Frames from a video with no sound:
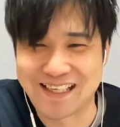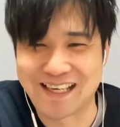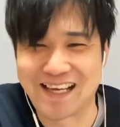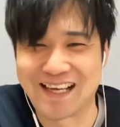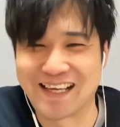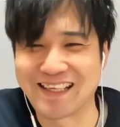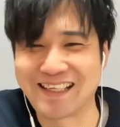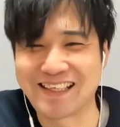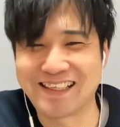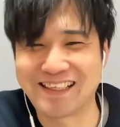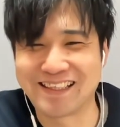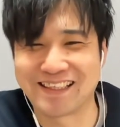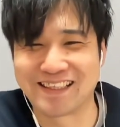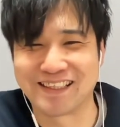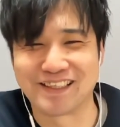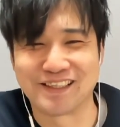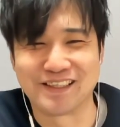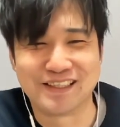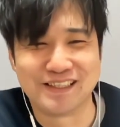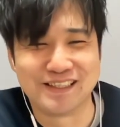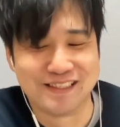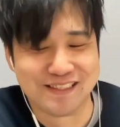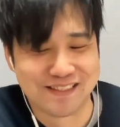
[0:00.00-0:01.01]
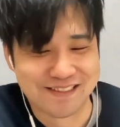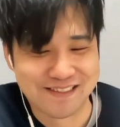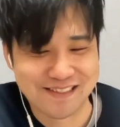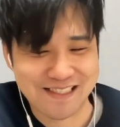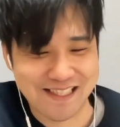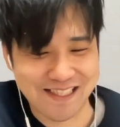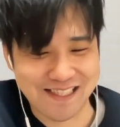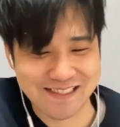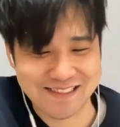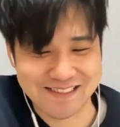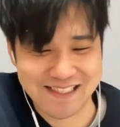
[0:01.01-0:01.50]
はい。
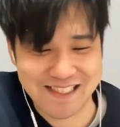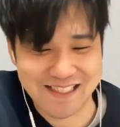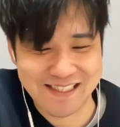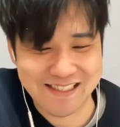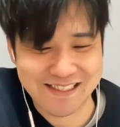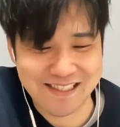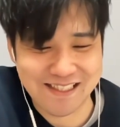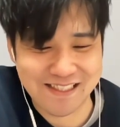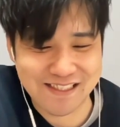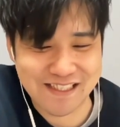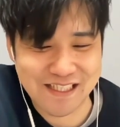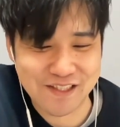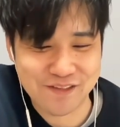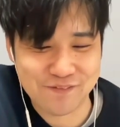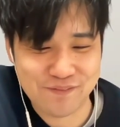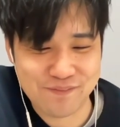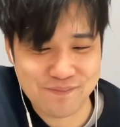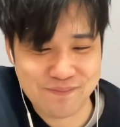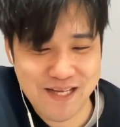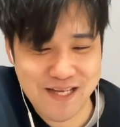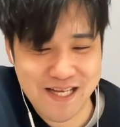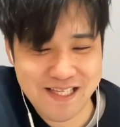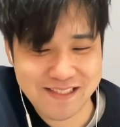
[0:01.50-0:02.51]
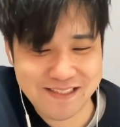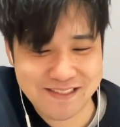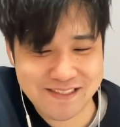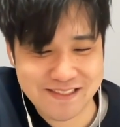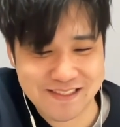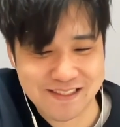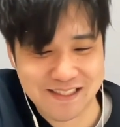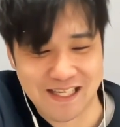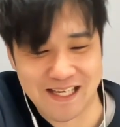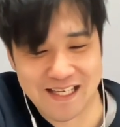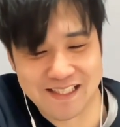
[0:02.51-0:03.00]
じゃあガチャ引いていきたいと思いま
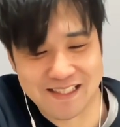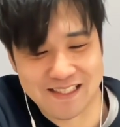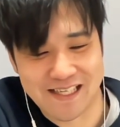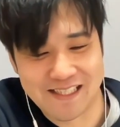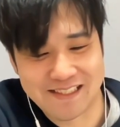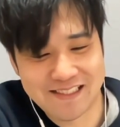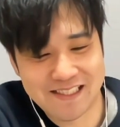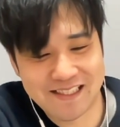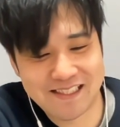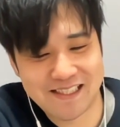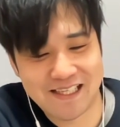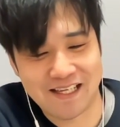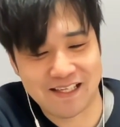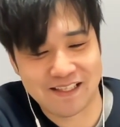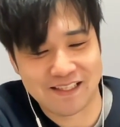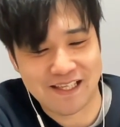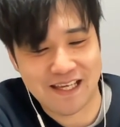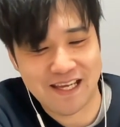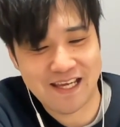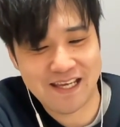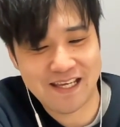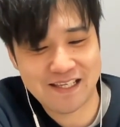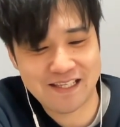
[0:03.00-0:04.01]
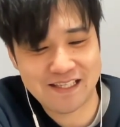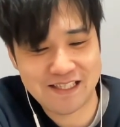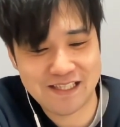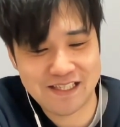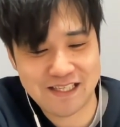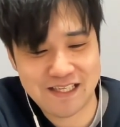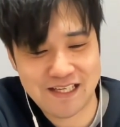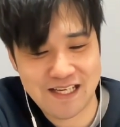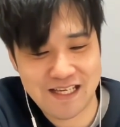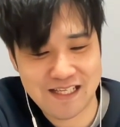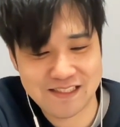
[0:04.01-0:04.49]
す。はい、開催記念、
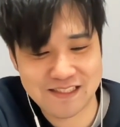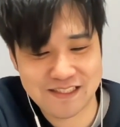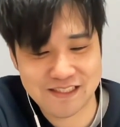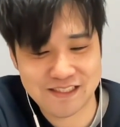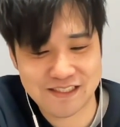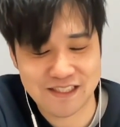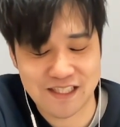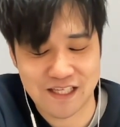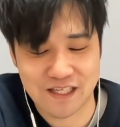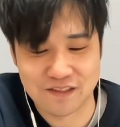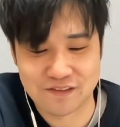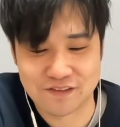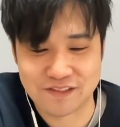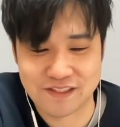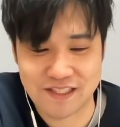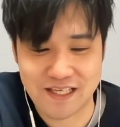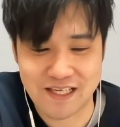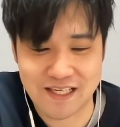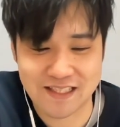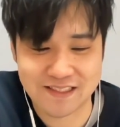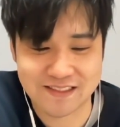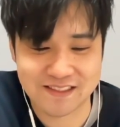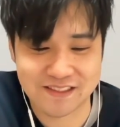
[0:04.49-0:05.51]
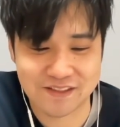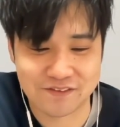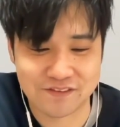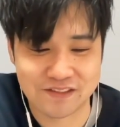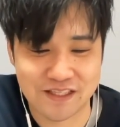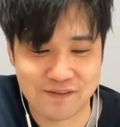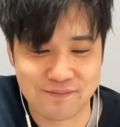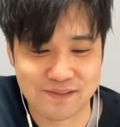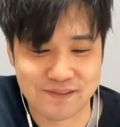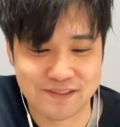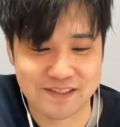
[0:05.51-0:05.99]
原画子確定ガチャでご
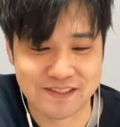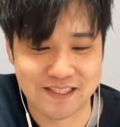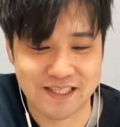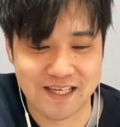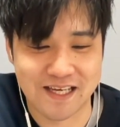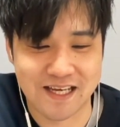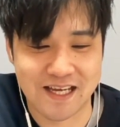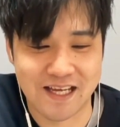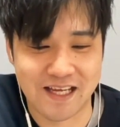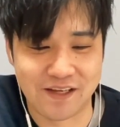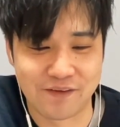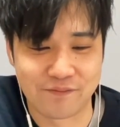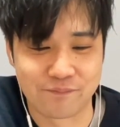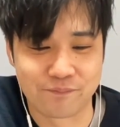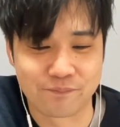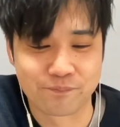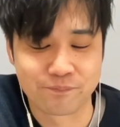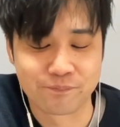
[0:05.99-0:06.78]
ざいますね。はい。